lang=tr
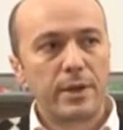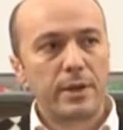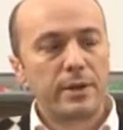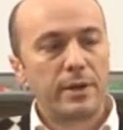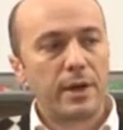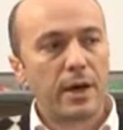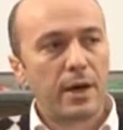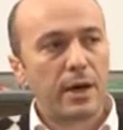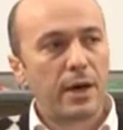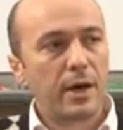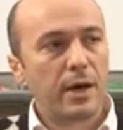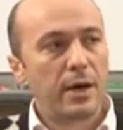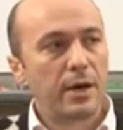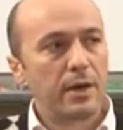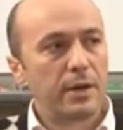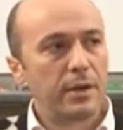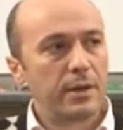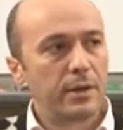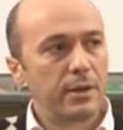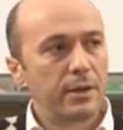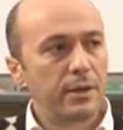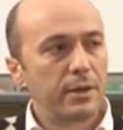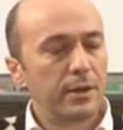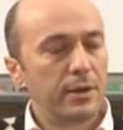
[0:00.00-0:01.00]
daha
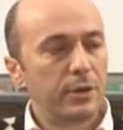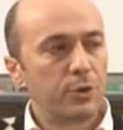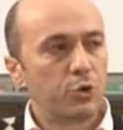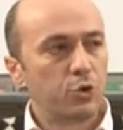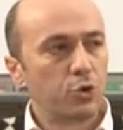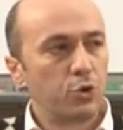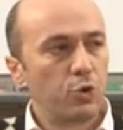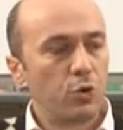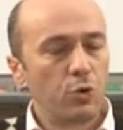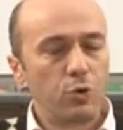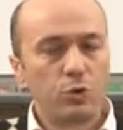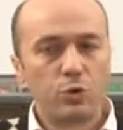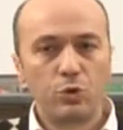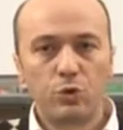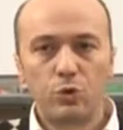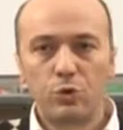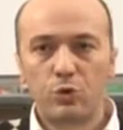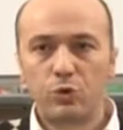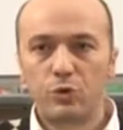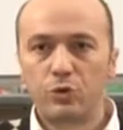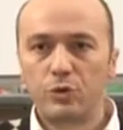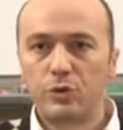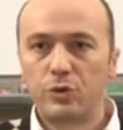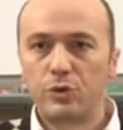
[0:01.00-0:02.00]
e,
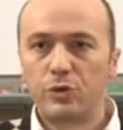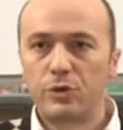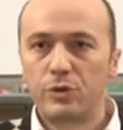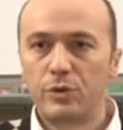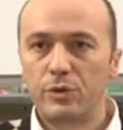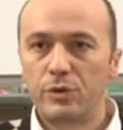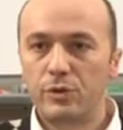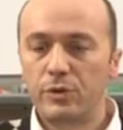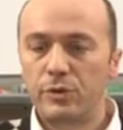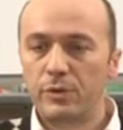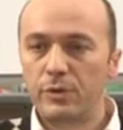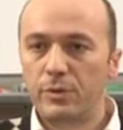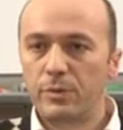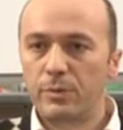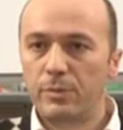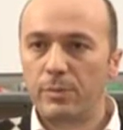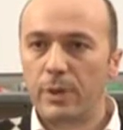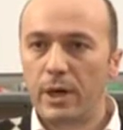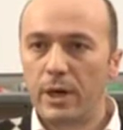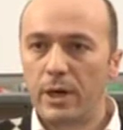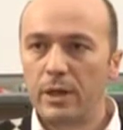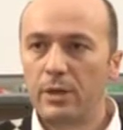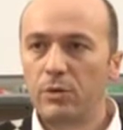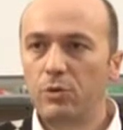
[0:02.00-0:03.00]
çoğunluğun e,
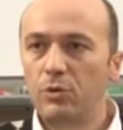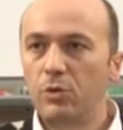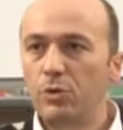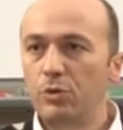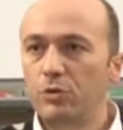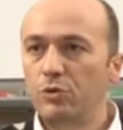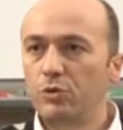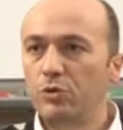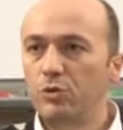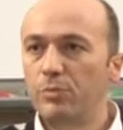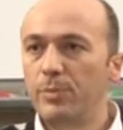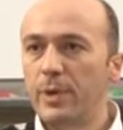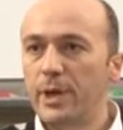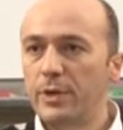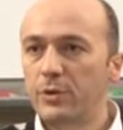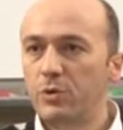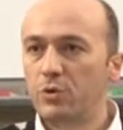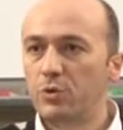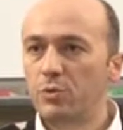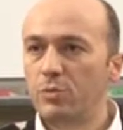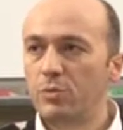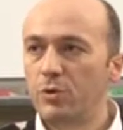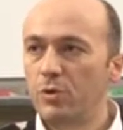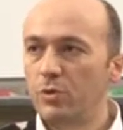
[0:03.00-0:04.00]
bağlı olduğu,
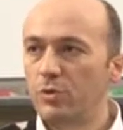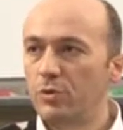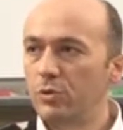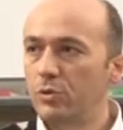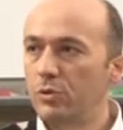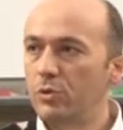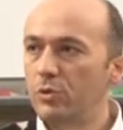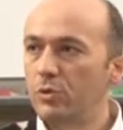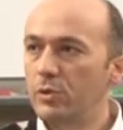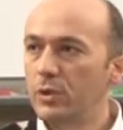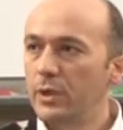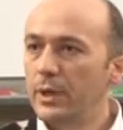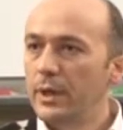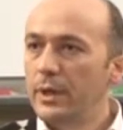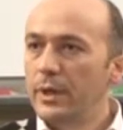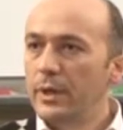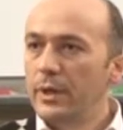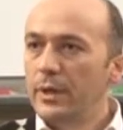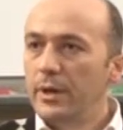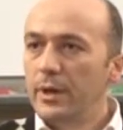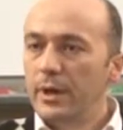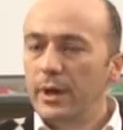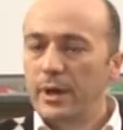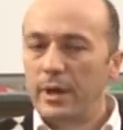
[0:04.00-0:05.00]
mensup olduğu
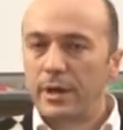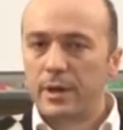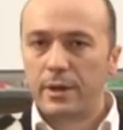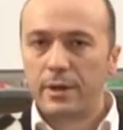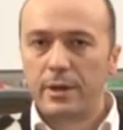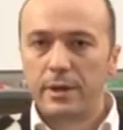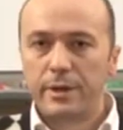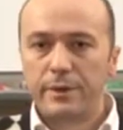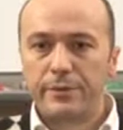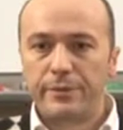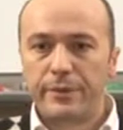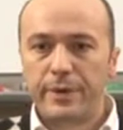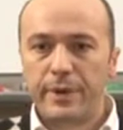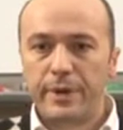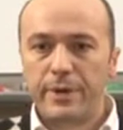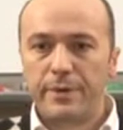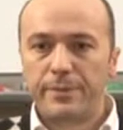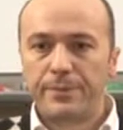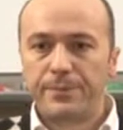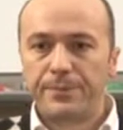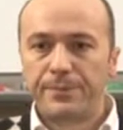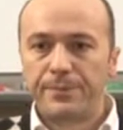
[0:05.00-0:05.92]
ve